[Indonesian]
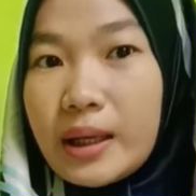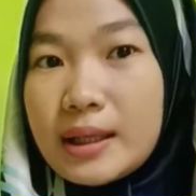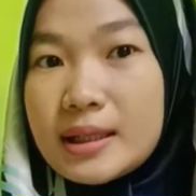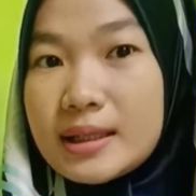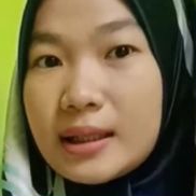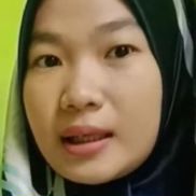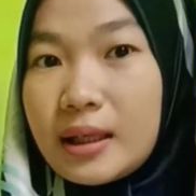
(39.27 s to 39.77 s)

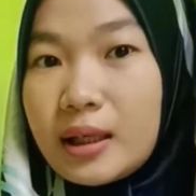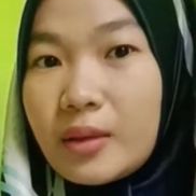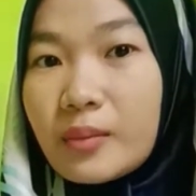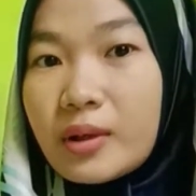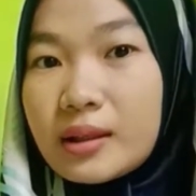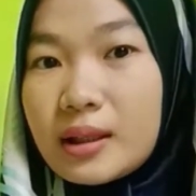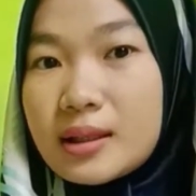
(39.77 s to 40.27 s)
isi
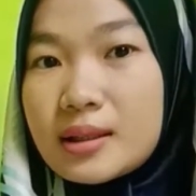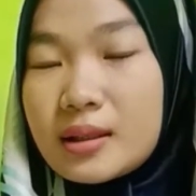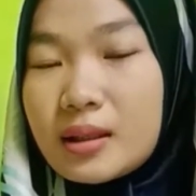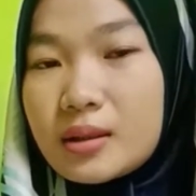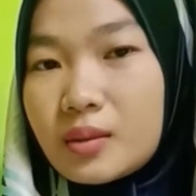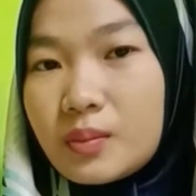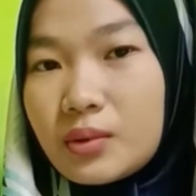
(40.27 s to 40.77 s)
dalam kertas
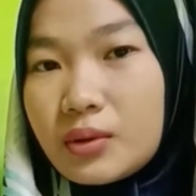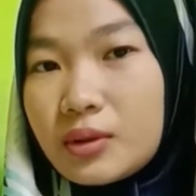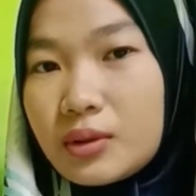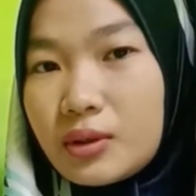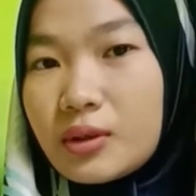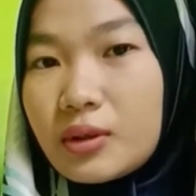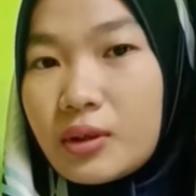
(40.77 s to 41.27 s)
tersebut.
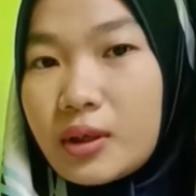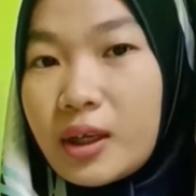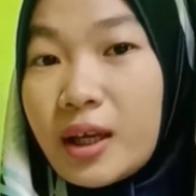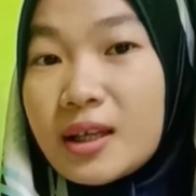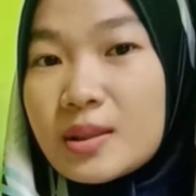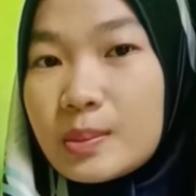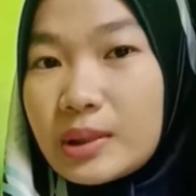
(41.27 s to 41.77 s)

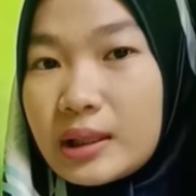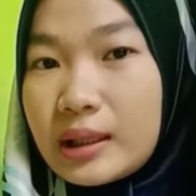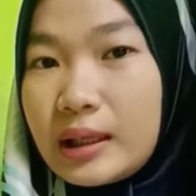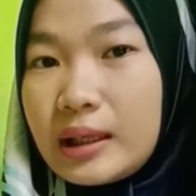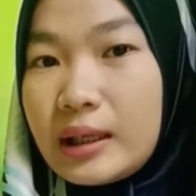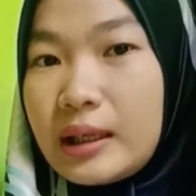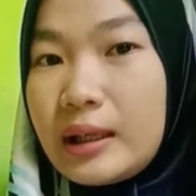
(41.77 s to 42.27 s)
Contohnya
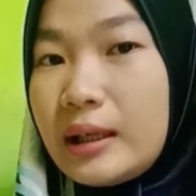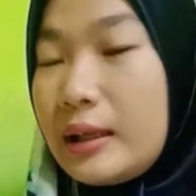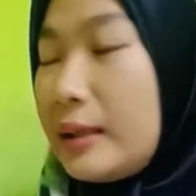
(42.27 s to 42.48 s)
seperti ini.